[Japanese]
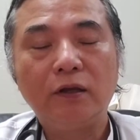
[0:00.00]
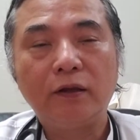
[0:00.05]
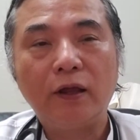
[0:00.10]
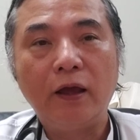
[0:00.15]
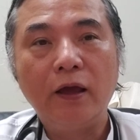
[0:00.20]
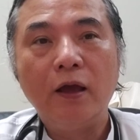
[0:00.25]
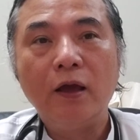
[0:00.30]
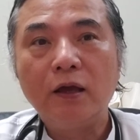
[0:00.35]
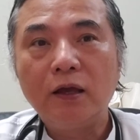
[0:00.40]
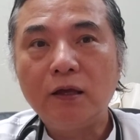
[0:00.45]

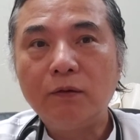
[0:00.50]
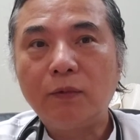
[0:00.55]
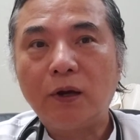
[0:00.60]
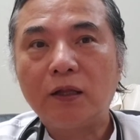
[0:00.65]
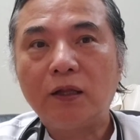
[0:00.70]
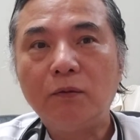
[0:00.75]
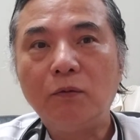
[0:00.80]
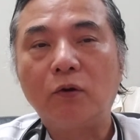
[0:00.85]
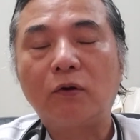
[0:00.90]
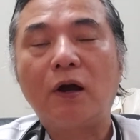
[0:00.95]
ね、
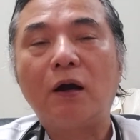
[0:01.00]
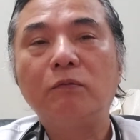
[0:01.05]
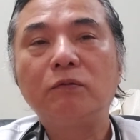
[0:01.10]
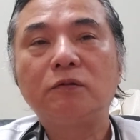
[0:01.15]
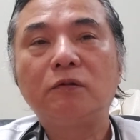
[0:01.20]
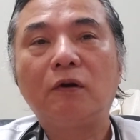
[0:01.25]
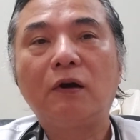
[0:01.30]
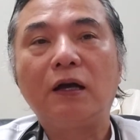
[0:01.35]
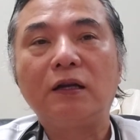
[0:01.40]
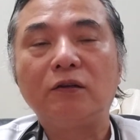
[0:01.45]
今でも
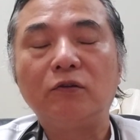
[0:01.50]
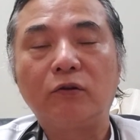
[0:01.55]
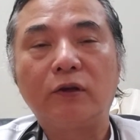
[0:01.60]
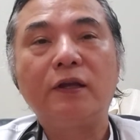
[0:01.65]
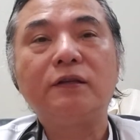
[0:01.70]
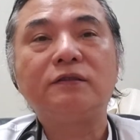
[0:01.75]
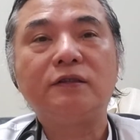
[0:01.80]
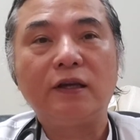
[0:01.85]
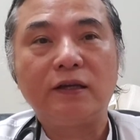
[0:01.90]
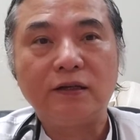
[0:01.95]
カブトガニの
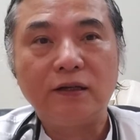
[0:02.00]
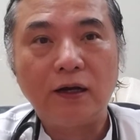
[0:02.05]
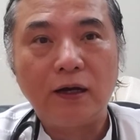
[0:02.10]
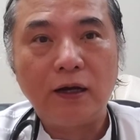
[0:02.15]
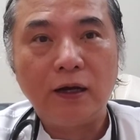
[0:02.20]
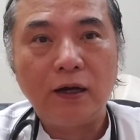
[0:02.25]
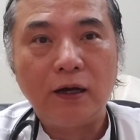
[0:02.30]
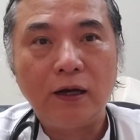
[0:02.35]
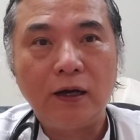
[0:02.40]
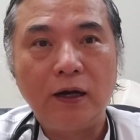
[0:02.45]
血液
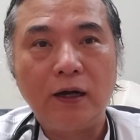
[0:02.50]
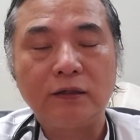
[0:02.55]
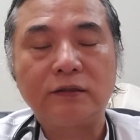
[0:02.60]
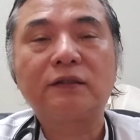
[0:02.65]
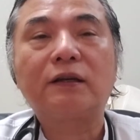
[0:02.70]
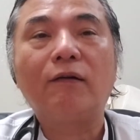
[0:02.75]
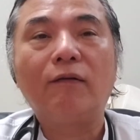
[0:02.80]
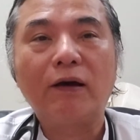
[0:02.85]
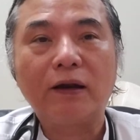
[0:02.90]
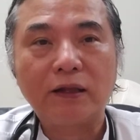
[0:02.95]
が
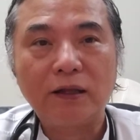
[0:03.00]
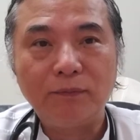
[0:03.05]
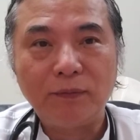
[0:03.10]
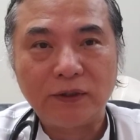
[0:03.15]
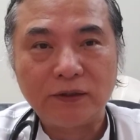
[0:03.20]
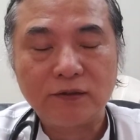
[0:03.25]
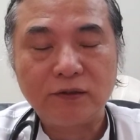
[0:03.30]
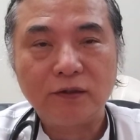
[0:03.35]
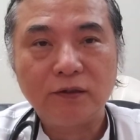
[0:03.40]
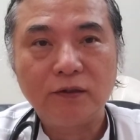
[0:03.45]
使われて
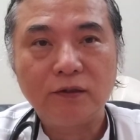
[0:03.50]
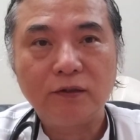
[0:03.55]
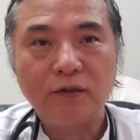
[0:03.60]
ます。